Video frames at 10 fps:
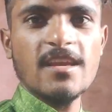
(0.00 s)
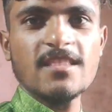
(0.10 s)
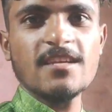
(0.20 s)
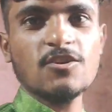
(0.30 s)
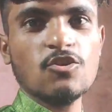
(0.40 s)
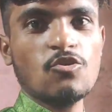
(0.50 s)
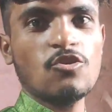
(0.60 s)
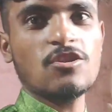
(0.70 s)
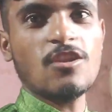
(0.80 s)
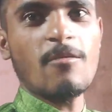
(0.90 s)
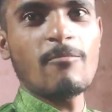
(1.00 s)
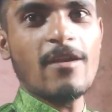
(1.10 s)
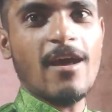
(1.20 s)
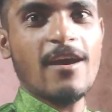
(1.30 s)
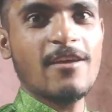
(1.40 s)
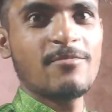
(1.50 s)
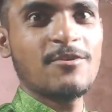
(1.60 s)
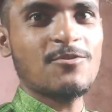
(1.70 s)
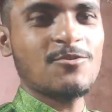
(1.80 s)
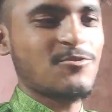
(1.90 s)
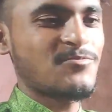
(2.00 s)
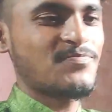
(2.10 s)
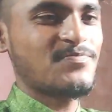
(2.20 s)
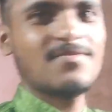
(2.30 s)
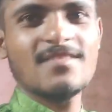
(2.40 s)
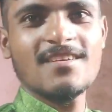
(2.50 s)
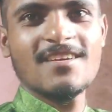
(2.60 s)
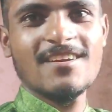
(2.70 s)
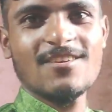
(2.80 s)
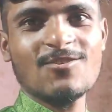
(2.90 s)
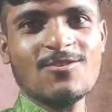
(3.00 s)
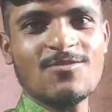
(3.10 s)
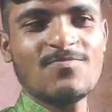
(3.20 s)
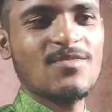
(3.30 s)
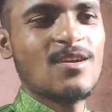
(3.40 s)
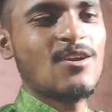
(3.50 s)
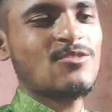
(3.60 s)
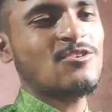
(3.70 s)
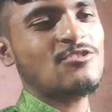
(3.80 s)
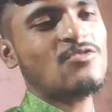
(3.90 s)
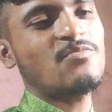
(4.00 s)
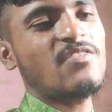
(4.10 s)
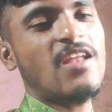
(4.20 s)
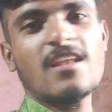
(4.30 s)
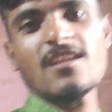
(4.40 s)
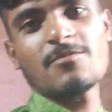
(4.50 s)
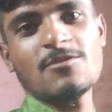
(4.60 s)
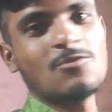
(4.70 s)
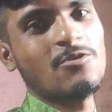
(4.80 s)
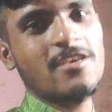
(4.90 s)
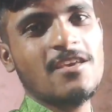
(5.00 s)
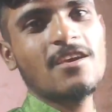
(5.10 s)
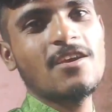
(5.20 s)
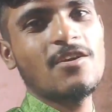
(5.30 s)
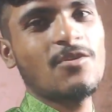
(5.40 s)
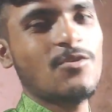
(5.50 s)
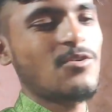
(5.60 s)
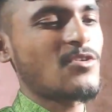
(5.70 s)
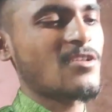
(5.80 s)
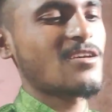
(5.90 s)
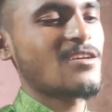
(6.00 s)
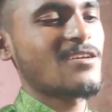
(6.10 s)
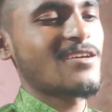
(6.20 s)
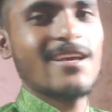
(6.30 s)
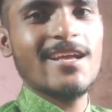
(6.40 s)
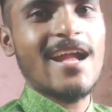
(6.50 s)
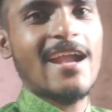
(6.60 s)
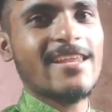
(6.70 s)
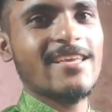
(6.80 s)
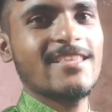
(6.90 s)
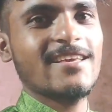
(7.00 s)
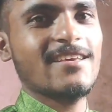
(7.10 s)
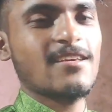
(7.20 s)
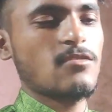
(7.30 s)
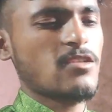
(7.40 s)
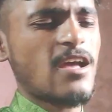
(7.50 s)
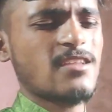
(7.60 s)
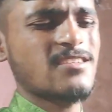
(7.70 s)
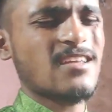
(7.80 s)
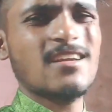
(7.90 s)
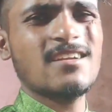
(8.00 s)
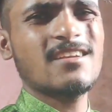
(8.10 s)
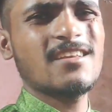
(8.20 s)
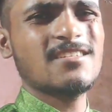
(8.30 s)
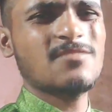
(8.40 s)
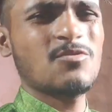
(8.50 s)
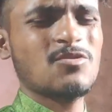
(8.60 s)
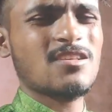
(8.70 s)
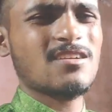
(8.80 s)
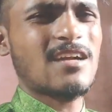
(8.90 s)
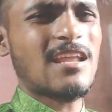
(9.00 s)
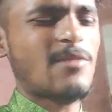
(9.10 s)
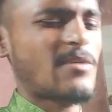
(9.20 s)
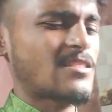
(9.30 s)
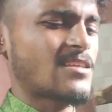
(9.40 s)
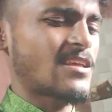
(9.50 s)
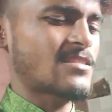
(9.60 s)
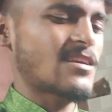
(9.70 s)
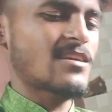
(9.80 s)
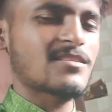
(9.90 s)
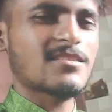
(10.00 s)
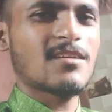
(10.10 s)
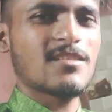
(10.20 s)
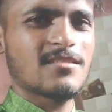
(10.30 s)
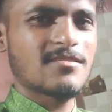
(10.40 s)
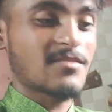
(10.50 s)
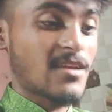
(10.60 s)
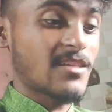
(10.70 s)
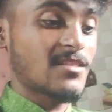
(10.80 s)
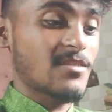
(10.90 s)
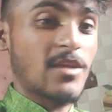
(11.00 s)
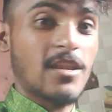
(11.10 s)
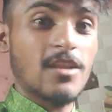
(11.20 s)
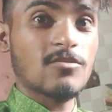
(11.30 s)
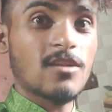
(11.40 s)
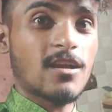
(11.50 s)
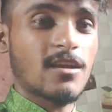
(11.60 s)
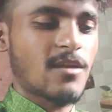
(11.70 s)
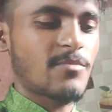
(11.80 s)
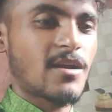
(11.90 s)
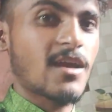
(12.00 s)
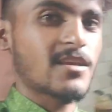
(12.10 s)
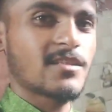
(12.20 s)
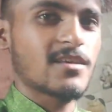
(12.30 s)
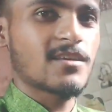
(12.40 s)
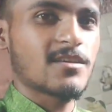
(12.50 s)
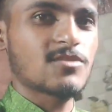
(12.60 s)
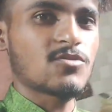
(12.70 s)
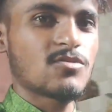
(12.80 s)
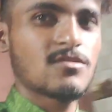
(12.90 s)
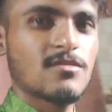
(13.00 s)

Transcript: ये देख सकते हो कितना बड़ा है रूट ये देखो तो इसको फ़िलहाल अभी धोएंगे और काट के देखेंगे यार ज़्यादा टेस्ट बहुत ख़राब आता रहता है इसका कहते हैं मैंने तो नहीं खाया अभी खा के देखेंगे इसको